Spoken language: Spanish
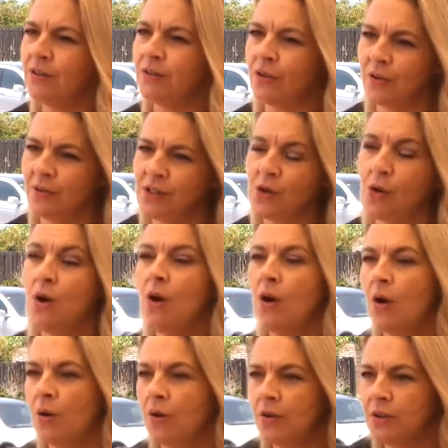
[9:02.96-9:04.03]
y todo eso.
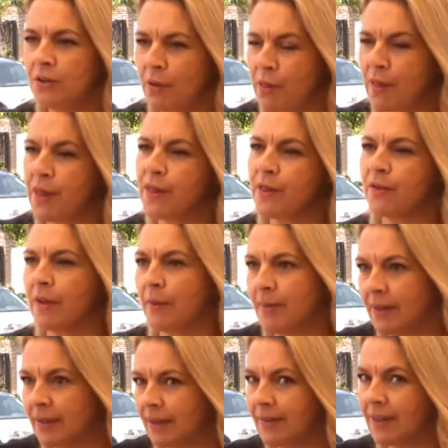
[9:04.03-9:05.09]
O Inocencio
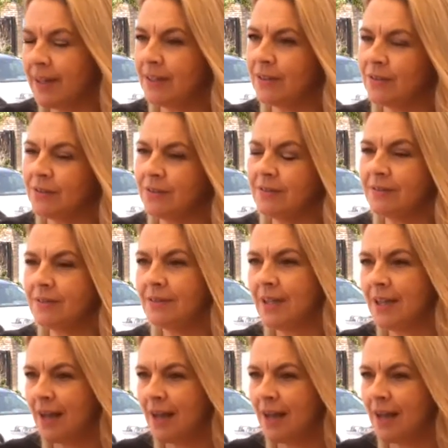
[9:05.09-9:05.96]
también trabajando con,